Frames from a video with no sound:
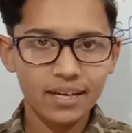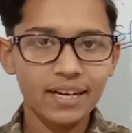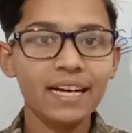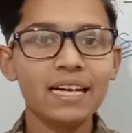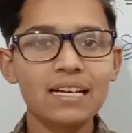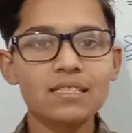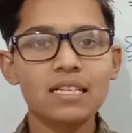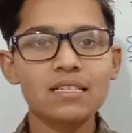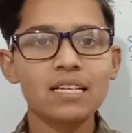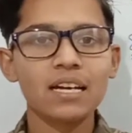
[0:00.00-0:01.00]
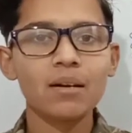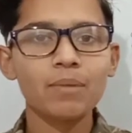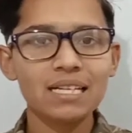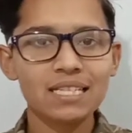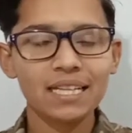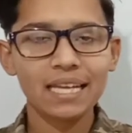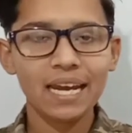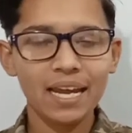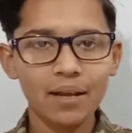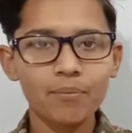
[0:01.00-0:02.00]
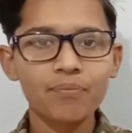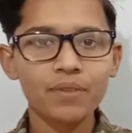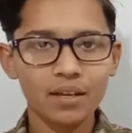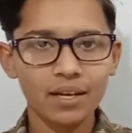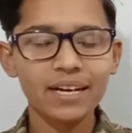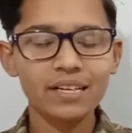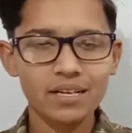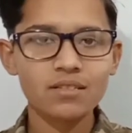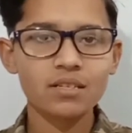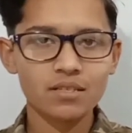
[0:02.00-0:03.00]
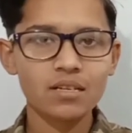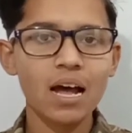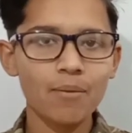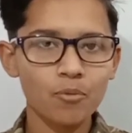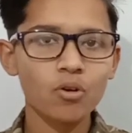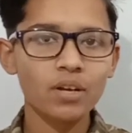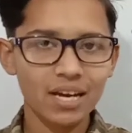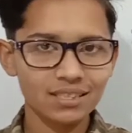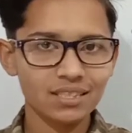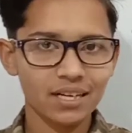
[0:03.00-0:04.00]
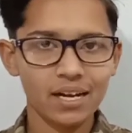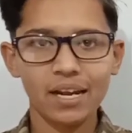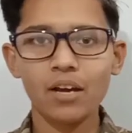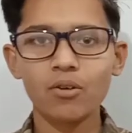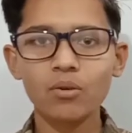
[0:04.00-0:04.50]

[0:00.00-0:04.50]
करेक्ट uh, आंसर्स अगर मिल जाते हैं करेक्ट आंसर्स आपको ज्ञात कर रहे हैं